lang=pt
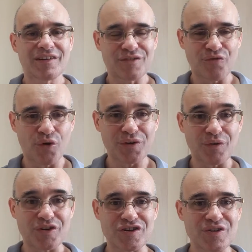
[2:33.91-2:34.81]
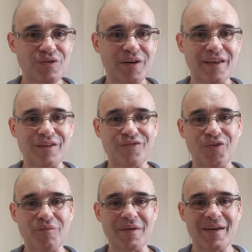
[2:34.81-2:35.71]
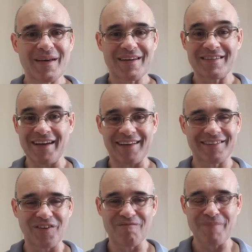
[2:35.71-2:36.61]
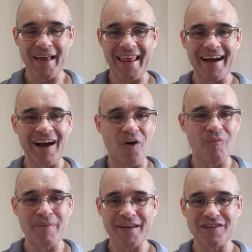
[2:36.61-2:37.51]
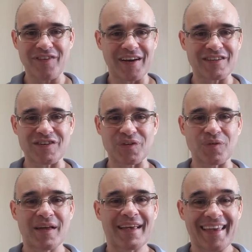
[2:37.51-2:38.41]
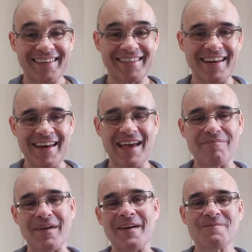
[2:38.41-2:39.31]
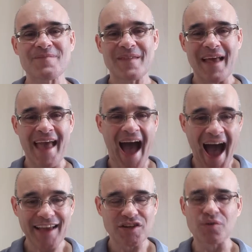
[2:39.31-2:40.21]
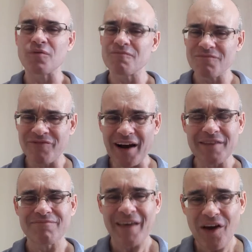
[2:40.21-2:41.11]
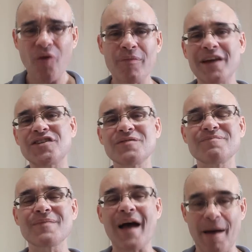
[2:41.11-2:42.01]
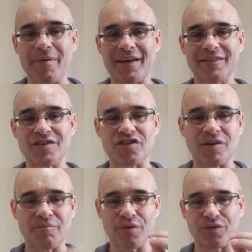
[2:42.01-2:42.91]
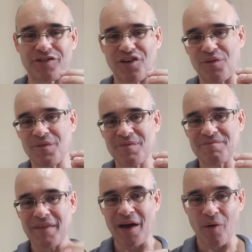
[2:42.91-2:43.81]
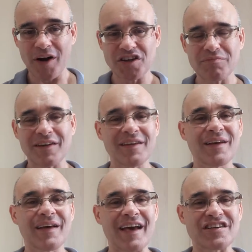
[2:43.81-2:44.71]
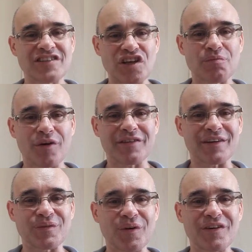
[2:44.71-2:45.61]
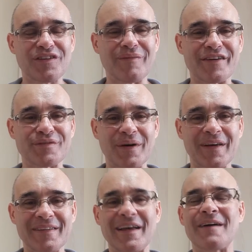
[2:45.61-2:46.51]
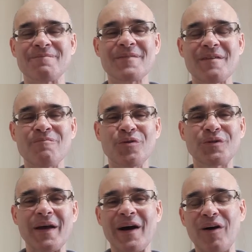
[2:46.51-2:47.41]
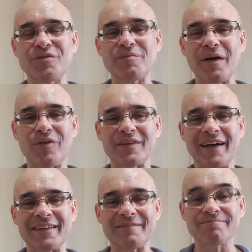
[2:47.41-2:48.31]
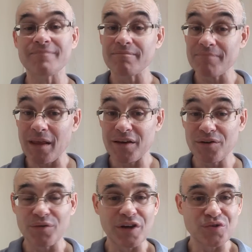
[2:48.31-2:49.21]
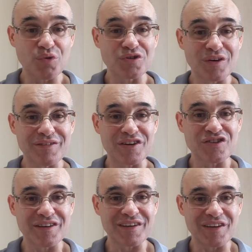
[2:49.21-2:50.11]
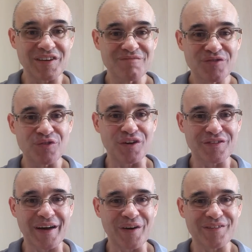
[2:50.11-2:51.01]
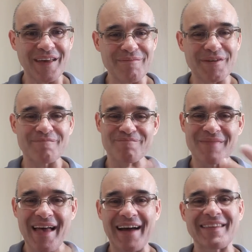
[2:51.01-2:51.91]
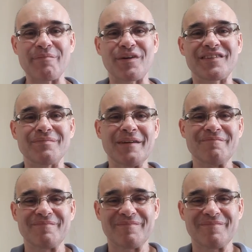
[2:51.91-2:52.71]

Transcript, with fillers: Se for o teu estilo, aquele filme de ação bem legal, bem divertido, aquele cinema é ágil, vale realmente a pena assistir. Produção é ótima, é cheia de bons atores e uma história que está muito legal e muito bem contada. Não deixe de curtir nossas dicas aqui no nosso canal sempre. Até a próxima!